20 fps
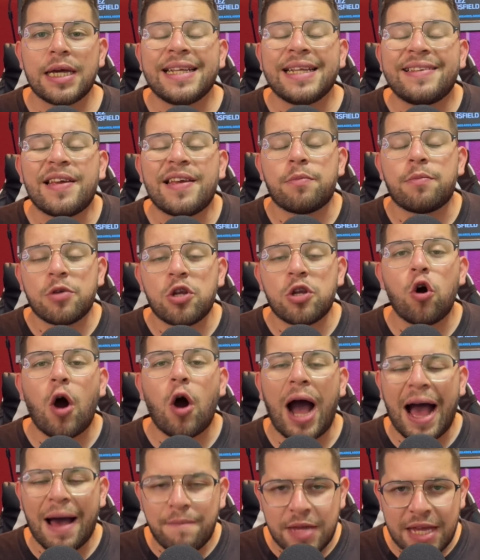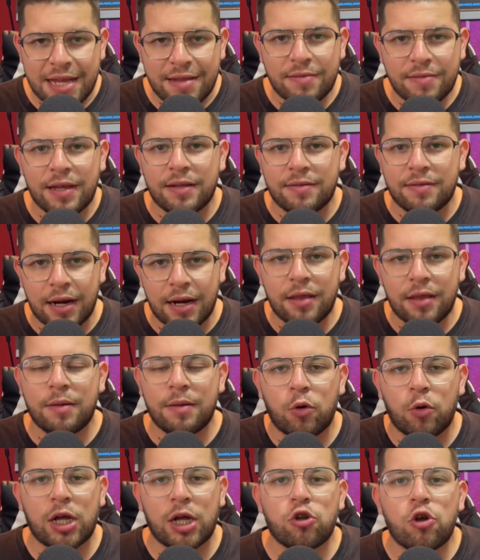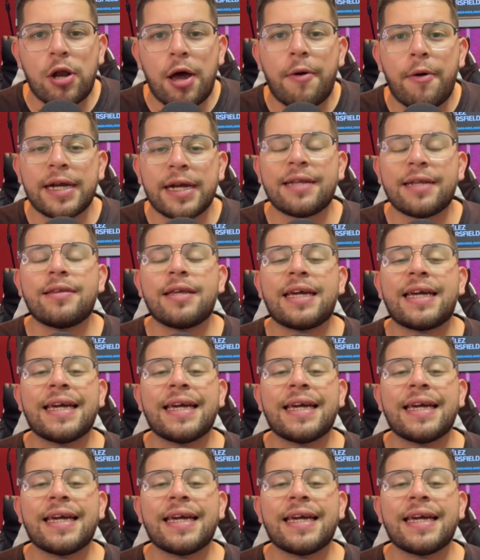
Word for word: terminó a mi entender demorando la variante